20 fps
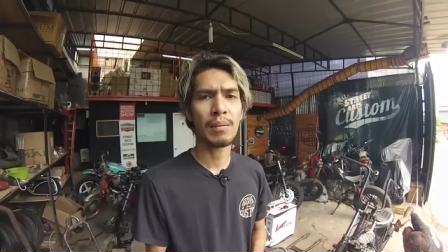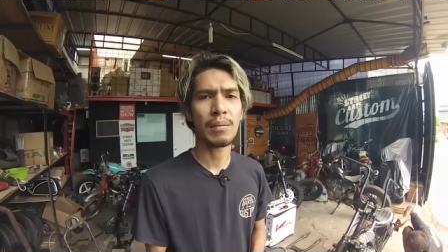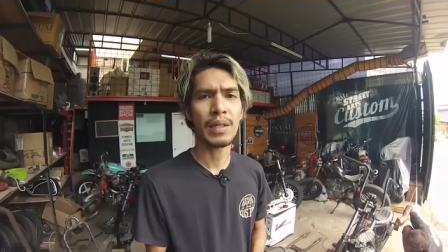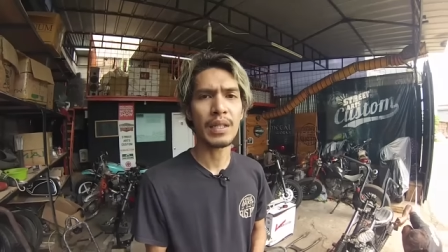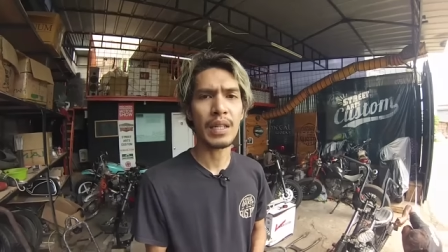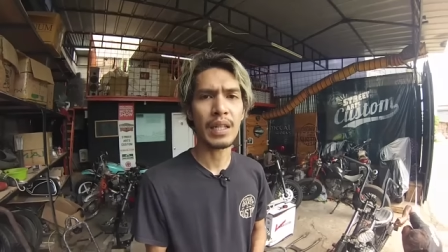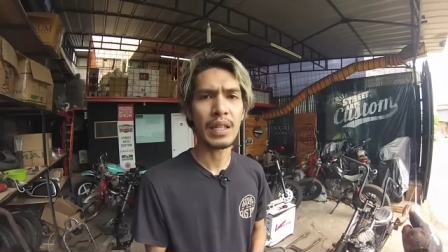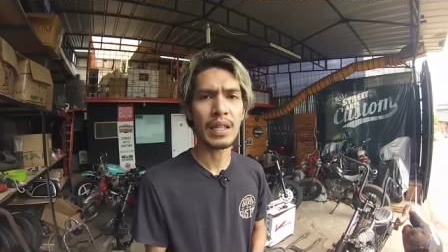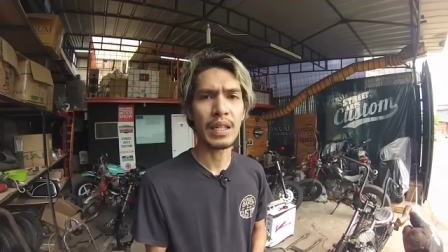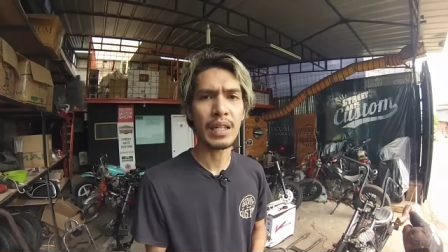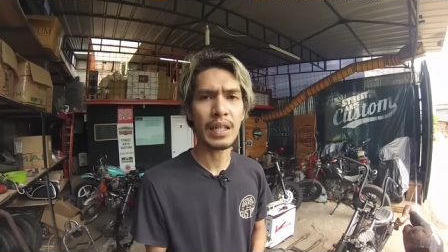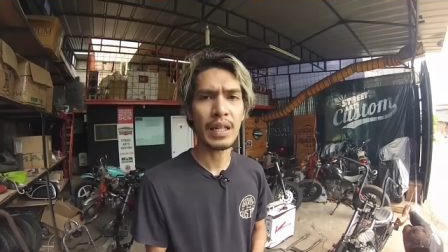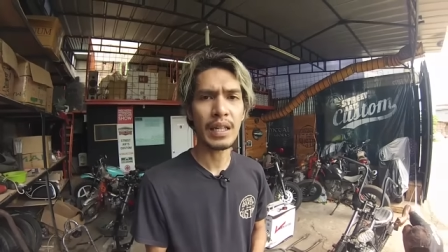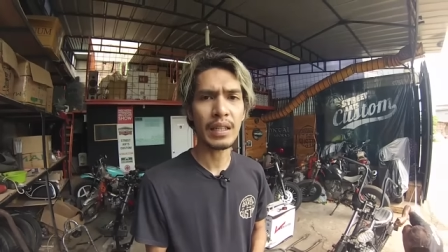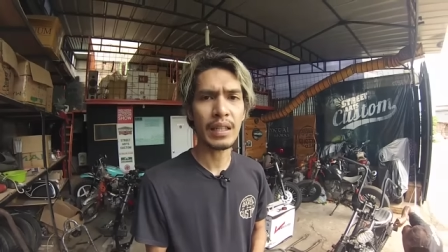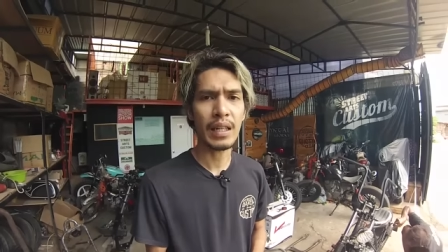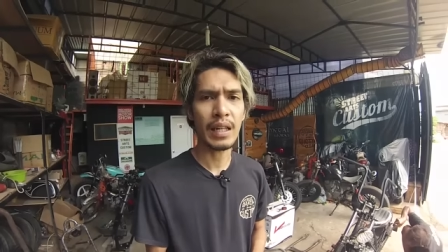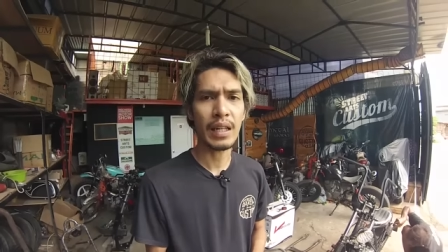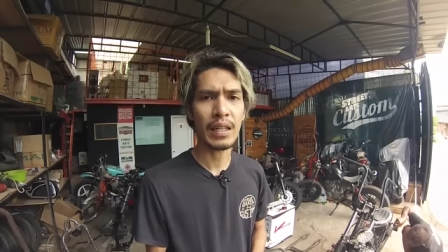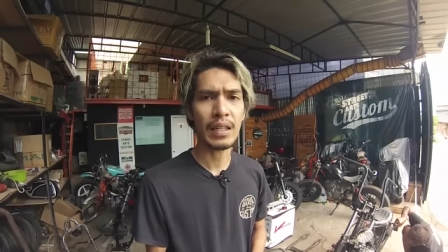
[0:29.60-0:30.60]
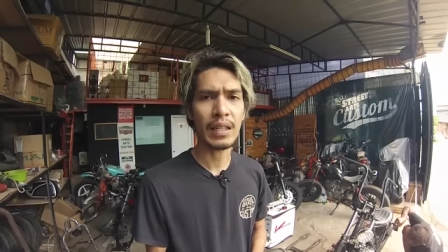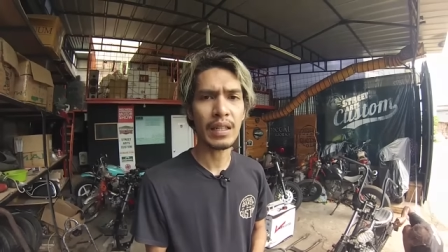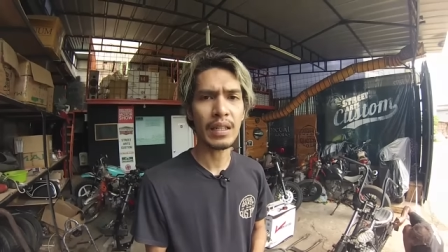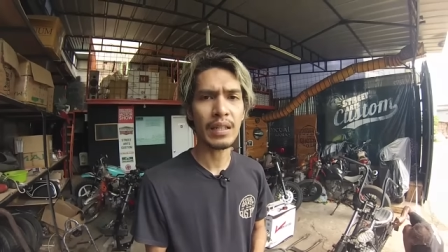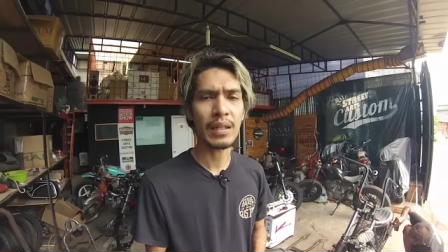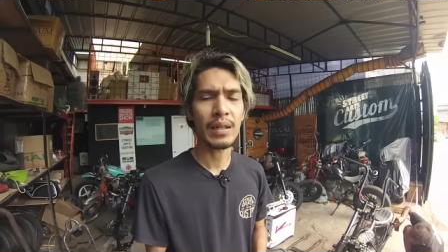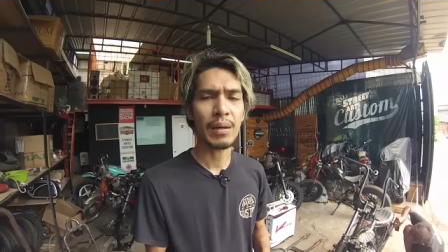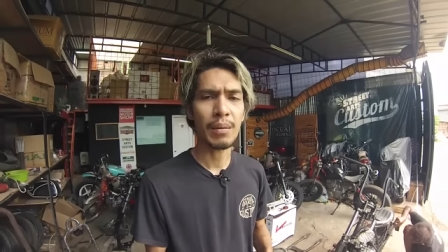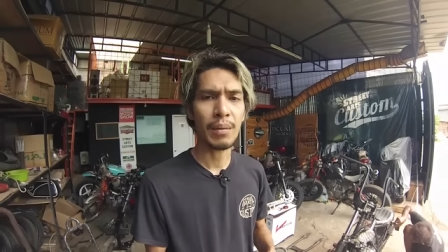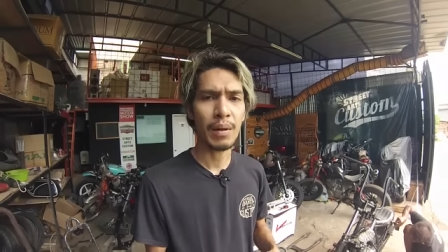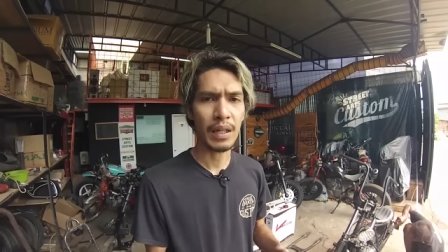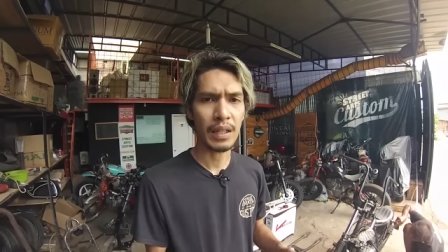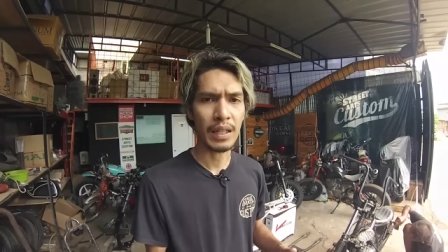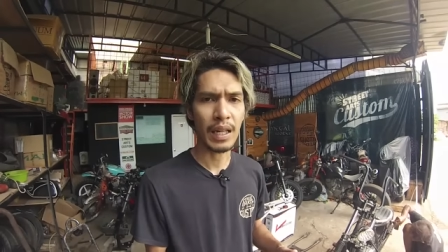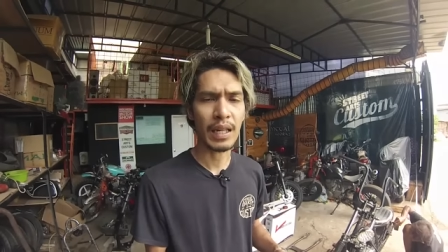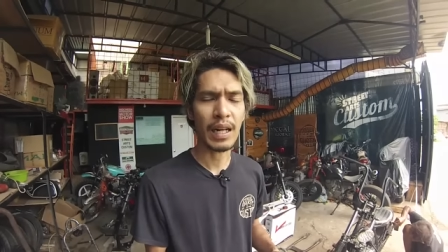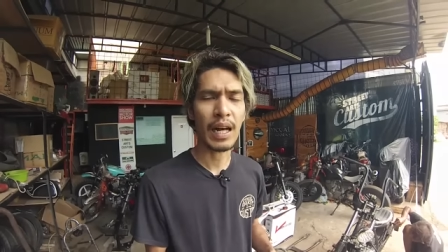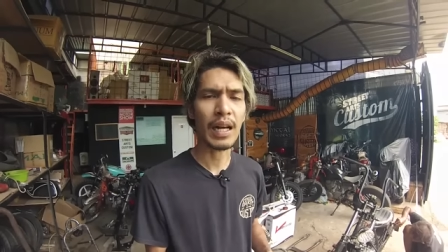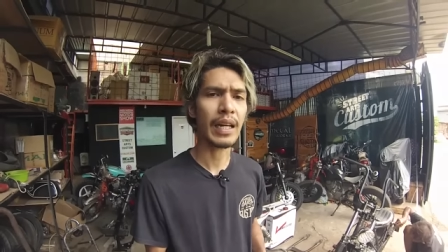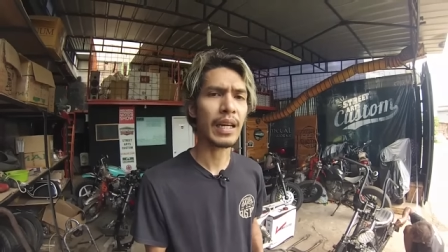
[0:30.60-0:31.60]
bisa dilihat dari
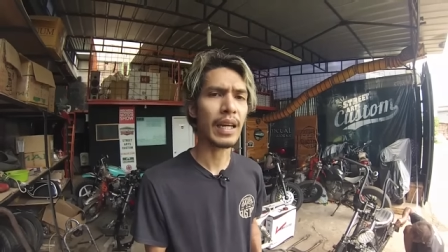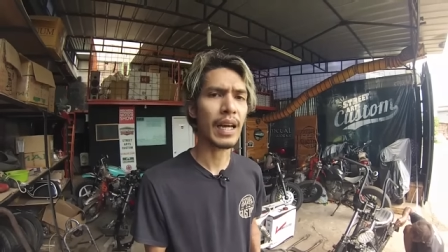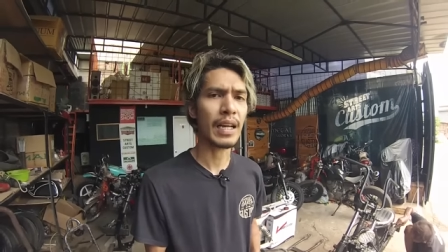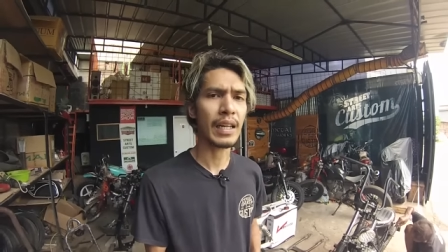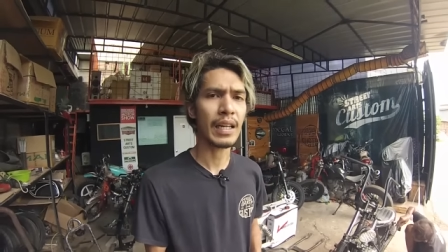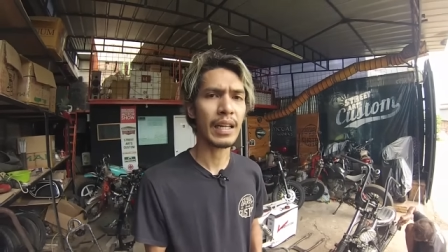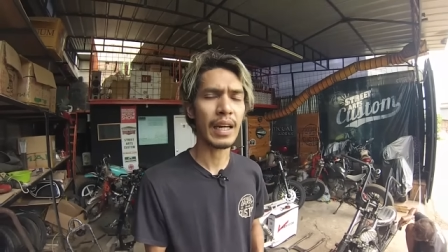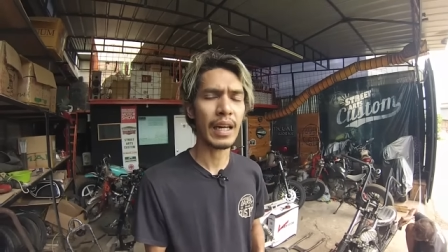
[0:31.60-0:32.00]
pengerjaan kaki-kaki.